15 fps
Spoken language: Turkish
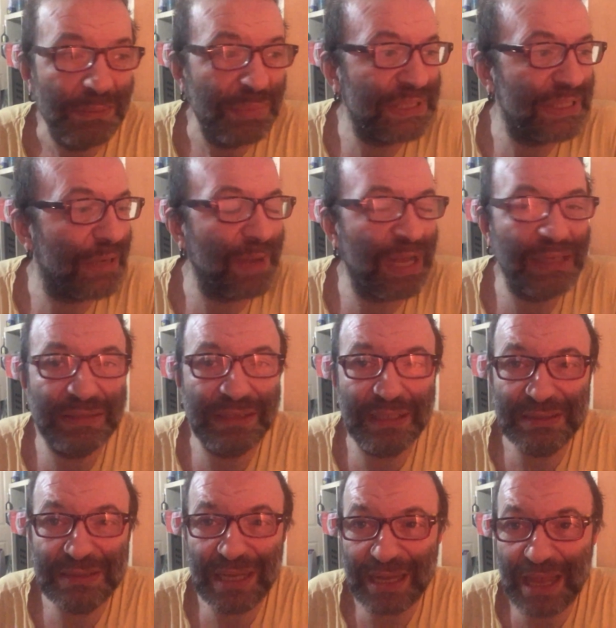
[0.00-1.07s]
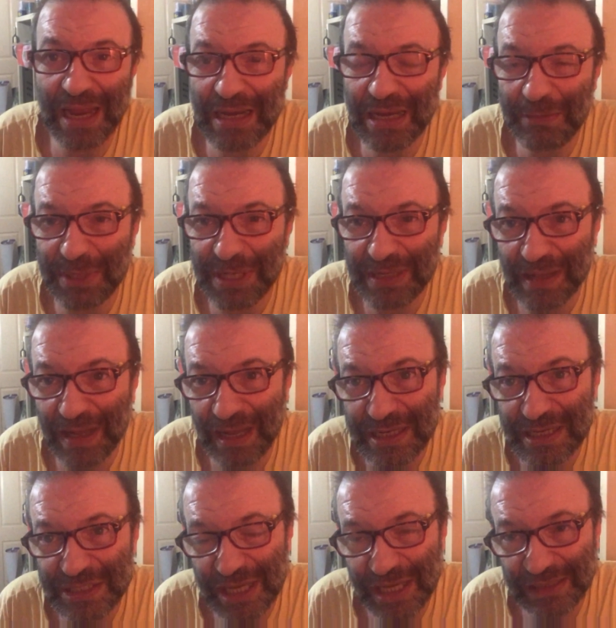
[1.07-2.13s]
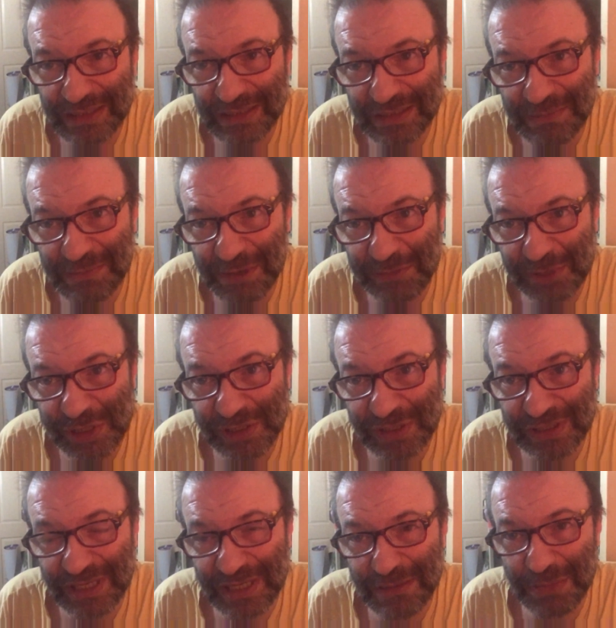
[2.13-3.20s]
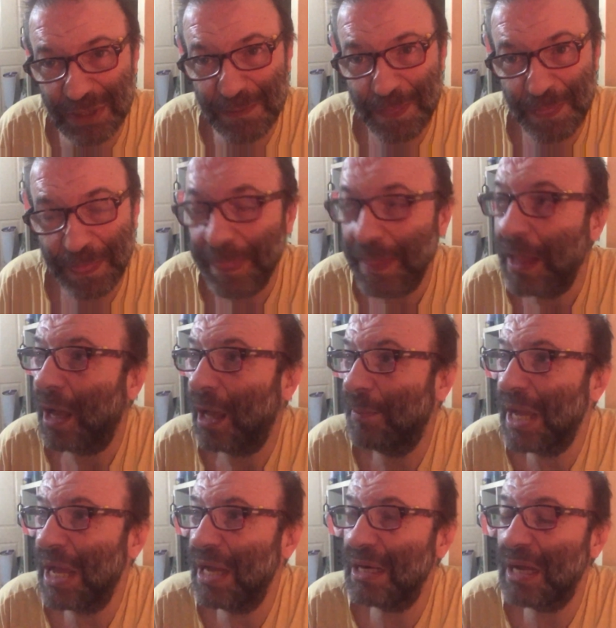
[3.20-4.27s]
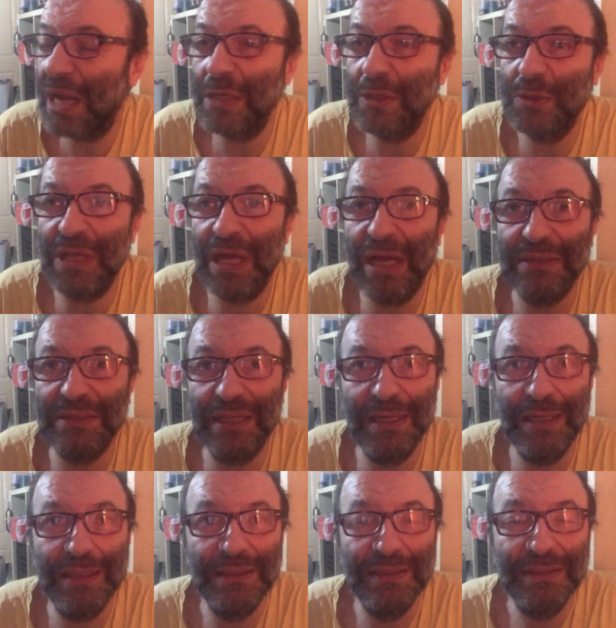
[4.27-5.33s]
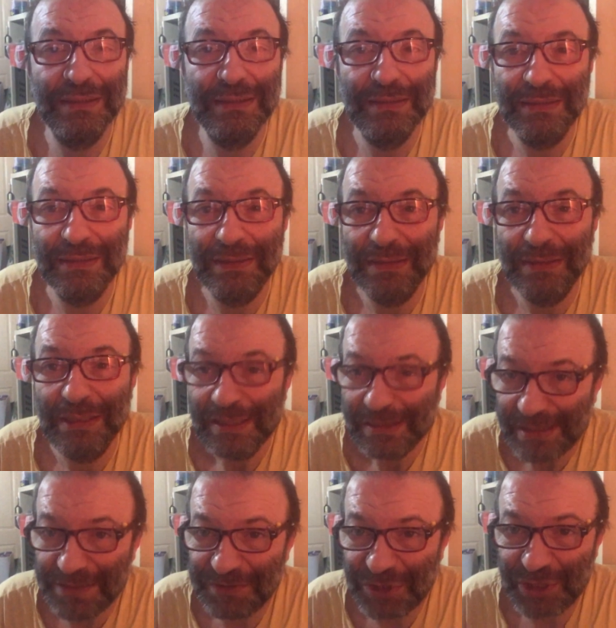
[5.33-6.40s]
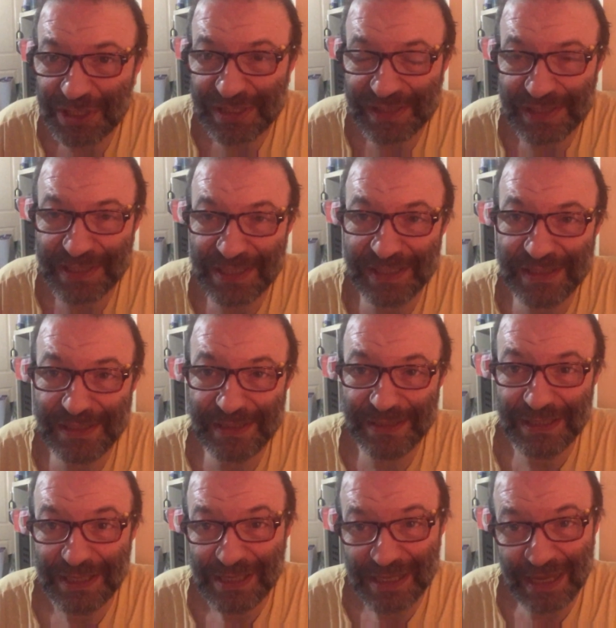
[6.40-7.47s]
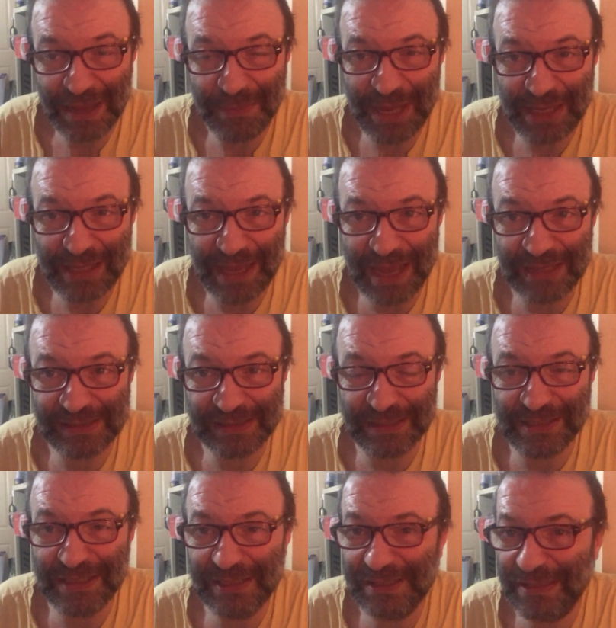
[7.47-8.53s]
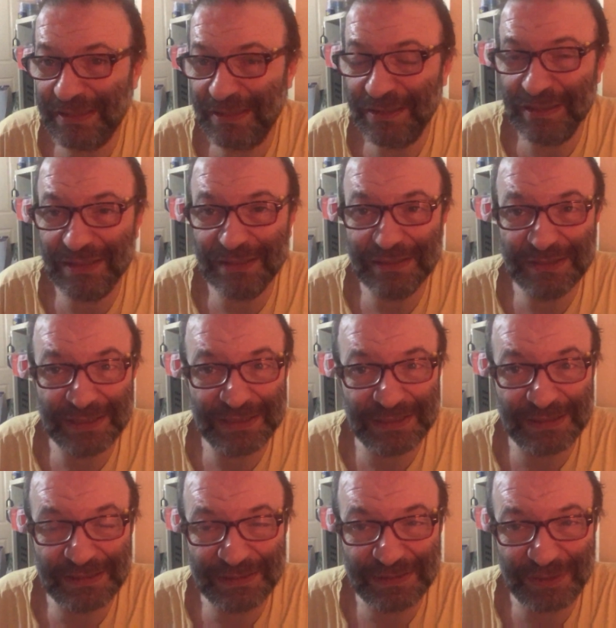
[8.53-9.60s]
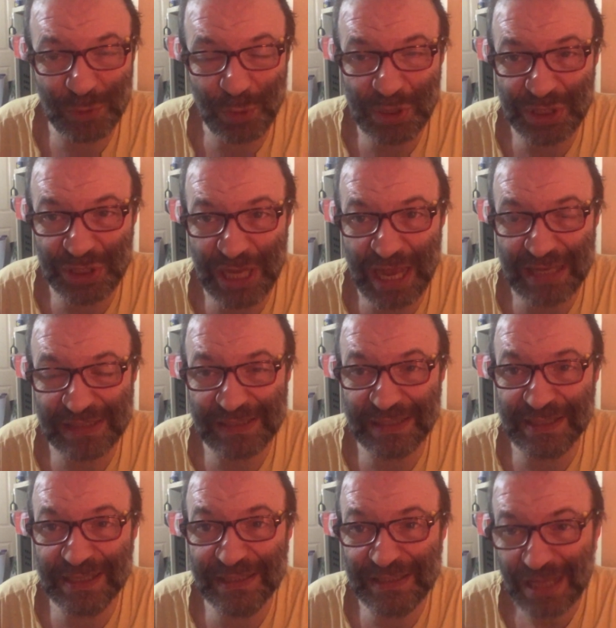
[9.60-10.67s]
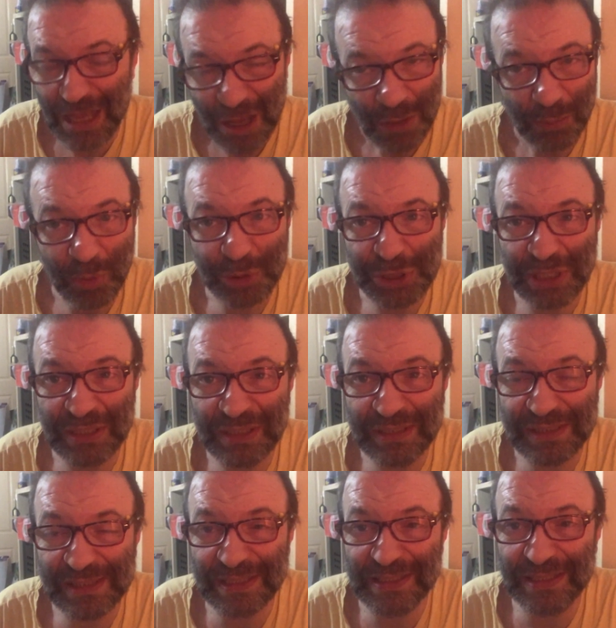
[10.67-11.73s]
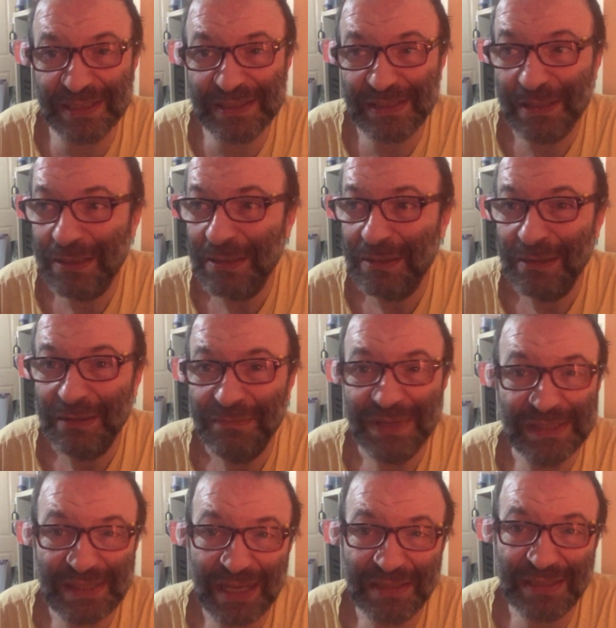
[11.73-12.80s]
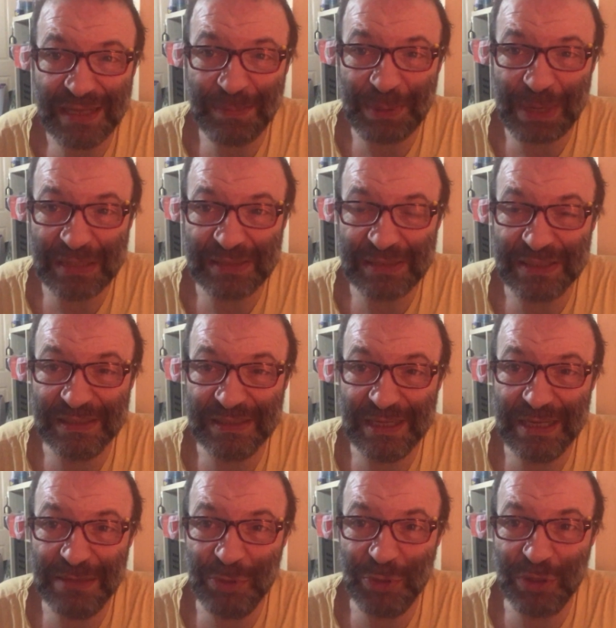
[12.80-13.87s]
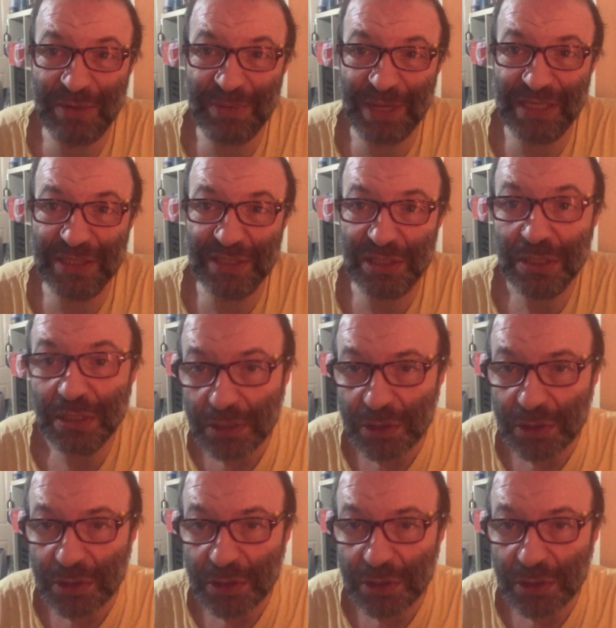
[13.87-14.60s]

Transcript: Bir zamanda tekerlek bile daha icat edilmemiştir değil mi? Ama her halükarda sevişirsiniz yemek yersiniz, e, su içersiniz, boşalırsınız ve seks yaparsınız değil mi üremek için?